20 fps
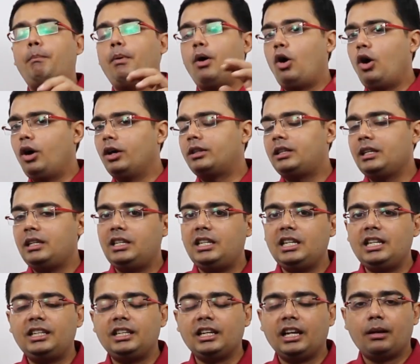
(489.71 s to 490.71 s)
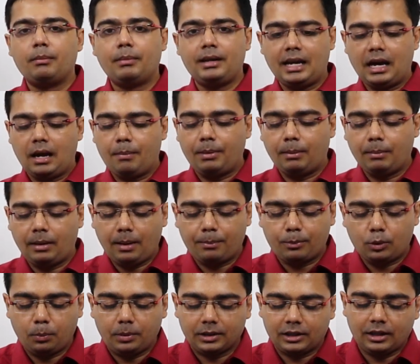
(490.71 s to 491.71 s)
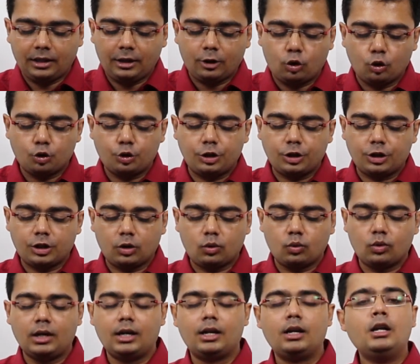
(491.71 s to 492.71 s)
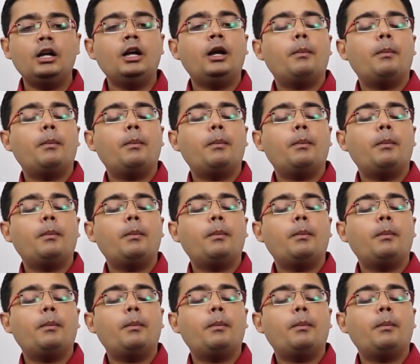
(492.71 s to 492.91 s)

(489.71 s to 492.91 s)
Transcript: बहुत ही डिटेल में यहाँ पे मैं आपको बताने की कोशिश करूंगा